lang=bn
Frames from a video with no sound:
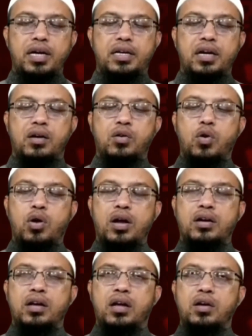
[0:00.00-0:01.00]
এটা
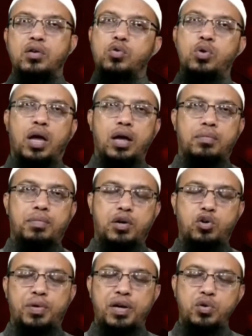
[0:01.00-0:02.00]
করাটা গুণা
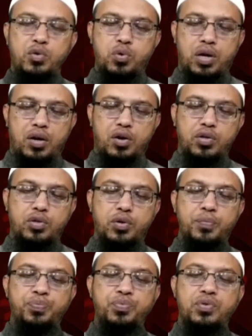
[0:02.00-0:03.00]
মাকরু মানেও গুণা হয়তো
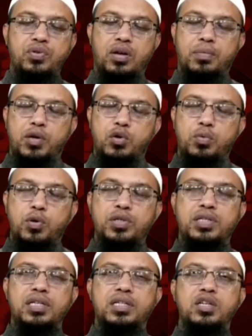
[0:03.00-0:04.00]
যারা মাকরু
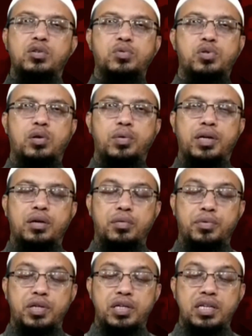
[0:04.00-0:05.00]
বলেছেন সে সমস্ত
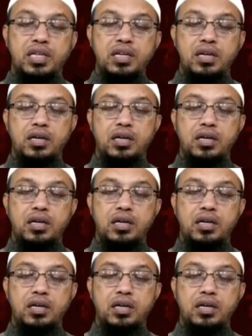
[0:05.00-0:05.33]
আলামাইকরার মতে এটি